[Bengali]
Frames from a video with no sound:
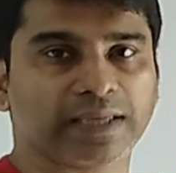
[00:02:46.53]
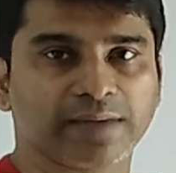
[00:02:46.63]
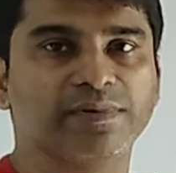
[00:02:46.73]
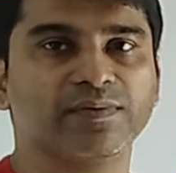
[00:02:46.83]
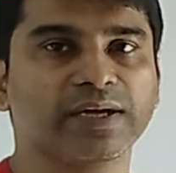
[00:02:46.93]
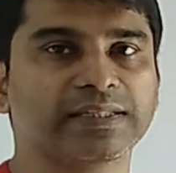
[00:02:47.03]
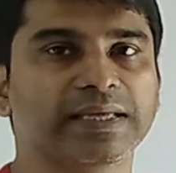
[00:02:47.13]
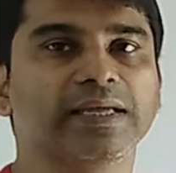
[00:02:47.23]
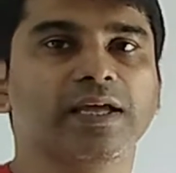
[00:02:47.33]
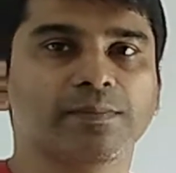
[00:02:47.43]
কেভিওয়াইতে
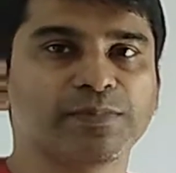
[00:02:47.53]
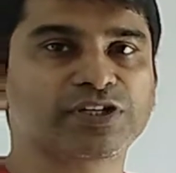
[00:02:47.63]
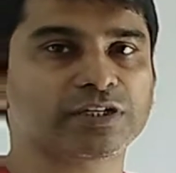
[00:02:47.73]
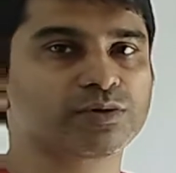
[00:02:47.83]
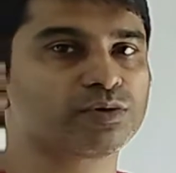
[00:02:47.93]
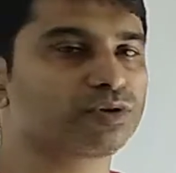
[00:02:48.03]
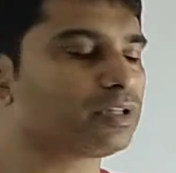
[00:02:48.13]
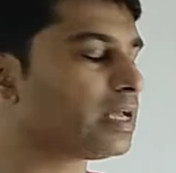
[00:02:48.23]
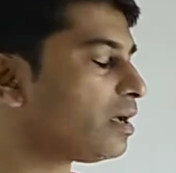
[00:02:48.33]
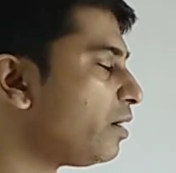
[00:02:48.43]
বিশেষ গুরুত্ব
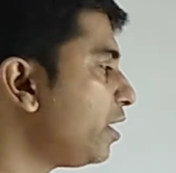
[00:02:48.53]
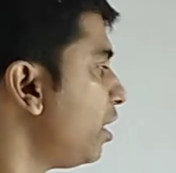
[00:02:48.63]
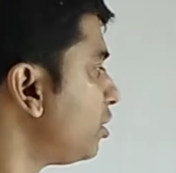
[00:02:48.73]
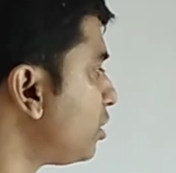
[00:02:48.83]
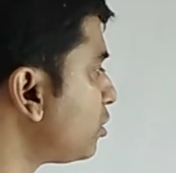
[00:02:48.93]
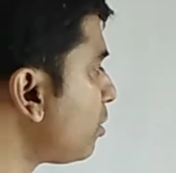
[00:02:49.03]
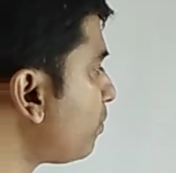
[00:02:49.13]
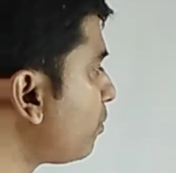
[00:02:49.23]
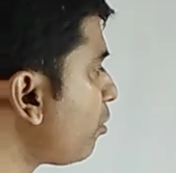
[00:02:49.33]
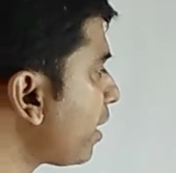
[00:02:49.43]
দেওয়া হয় সেই সব
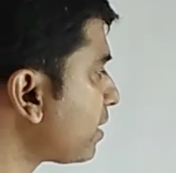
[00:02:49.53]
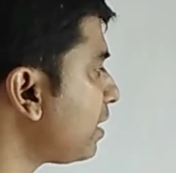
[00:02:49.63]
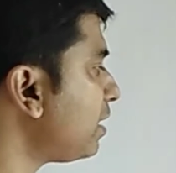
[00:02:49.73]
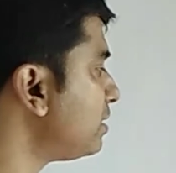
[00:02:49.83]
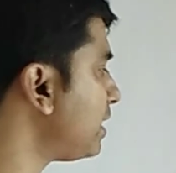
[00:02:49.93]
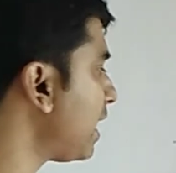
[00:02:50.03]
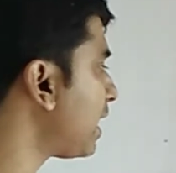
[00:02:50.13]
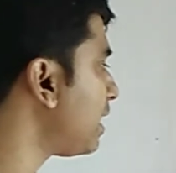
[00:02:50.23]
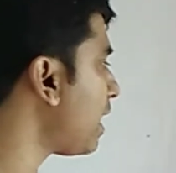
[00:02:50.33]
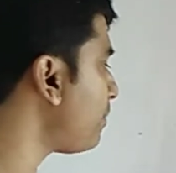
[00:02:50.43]
কয়েকটা
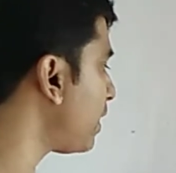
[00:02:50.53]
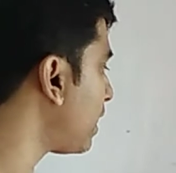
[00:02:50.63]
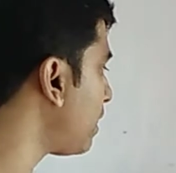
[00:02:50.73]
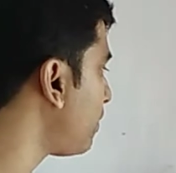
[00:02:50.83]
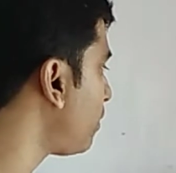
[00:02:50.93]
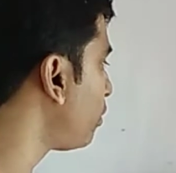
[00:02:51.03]
জায়গার নাম এখানে আমরা